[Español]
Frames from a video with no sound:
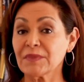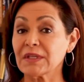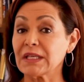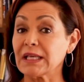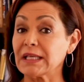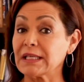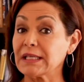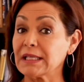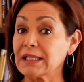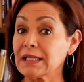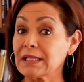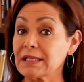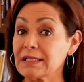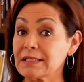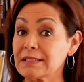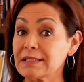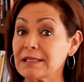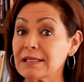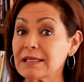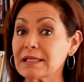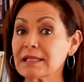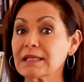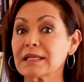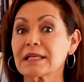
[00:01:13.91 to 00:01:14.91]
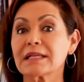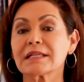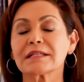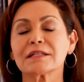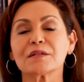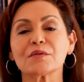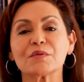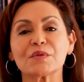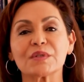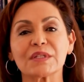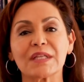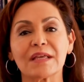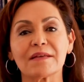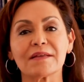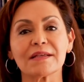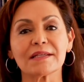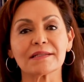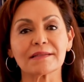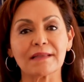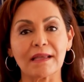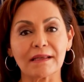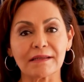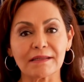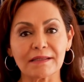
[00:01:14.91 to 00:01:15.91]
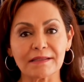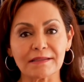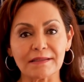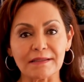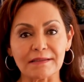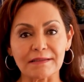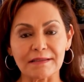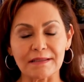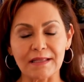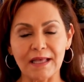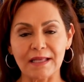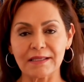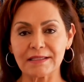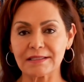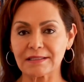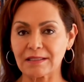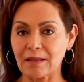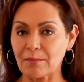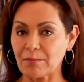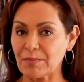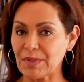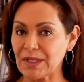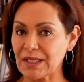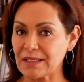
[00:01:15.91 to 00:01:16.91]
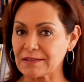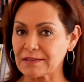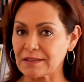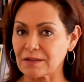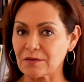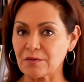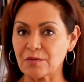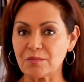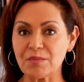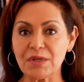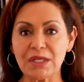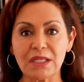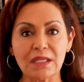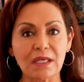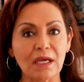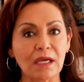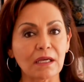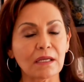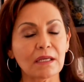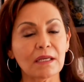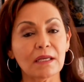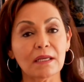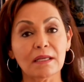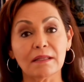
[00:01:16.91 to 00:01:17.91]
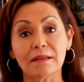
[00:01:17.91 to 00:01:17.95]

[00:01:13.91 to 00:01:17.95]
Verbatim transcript: ¿Qué quiere decir? Que si usted está en necesidad de estampillas de comida,